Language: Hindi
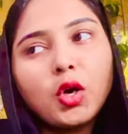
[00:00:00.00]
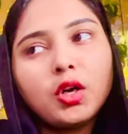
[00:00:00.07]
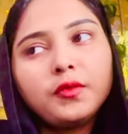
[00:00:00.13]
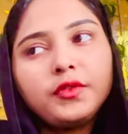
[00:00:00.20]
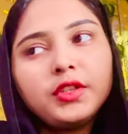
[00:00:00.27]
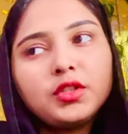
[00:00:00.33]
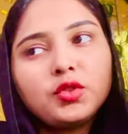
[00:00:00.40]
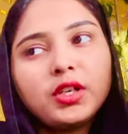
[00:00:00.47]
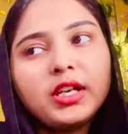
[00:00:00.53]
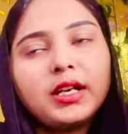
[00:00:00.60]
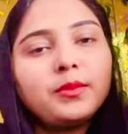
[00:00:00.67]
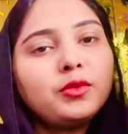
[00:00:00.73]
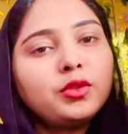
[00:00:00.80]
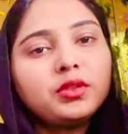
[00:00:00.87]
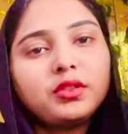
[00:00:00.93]
और फिर जो है
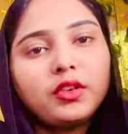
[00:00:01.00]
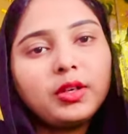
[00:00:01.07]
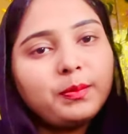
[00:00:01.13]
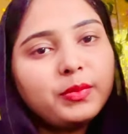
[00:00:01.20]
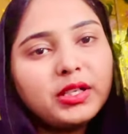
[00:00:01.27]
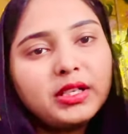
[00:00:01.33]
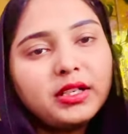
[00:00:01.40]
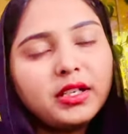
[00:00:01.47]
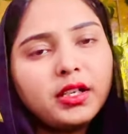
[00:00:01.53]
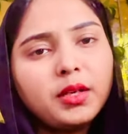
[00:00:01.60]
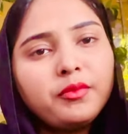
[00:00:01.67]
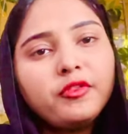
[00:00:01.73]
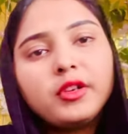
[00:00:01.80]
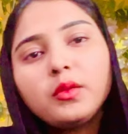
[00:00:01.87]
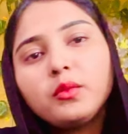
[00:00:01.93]
हम लोग ट्रिप पर निकल
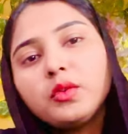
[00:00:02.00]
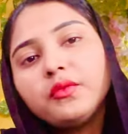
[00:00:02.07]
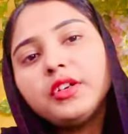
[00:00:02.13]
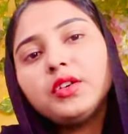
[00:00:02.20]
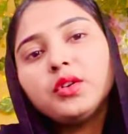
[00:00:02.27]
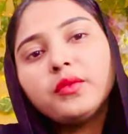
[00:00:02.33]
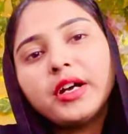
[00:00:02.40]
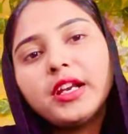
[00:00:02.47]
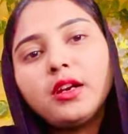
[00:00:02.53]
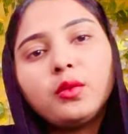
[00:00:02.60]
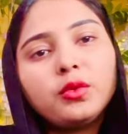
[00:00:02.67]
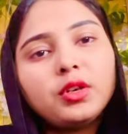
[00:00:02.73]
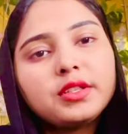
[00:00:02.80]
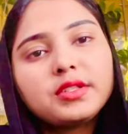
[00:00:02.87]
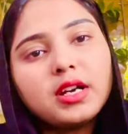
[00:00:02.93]
गए फिर वो वीडियो वायरल
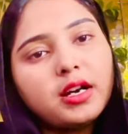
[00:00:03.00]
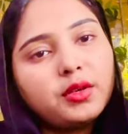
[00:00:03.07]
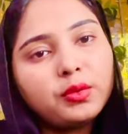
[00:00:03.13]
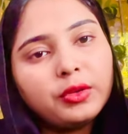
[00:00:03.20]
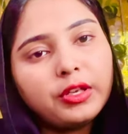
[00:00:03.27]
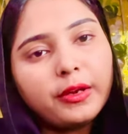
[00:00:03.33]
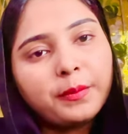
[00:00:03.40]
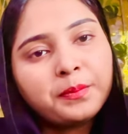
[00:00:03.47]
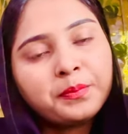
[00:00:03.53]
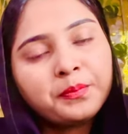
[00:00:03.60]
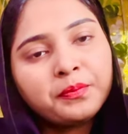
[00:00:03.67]
होना स्टार्ट हुई है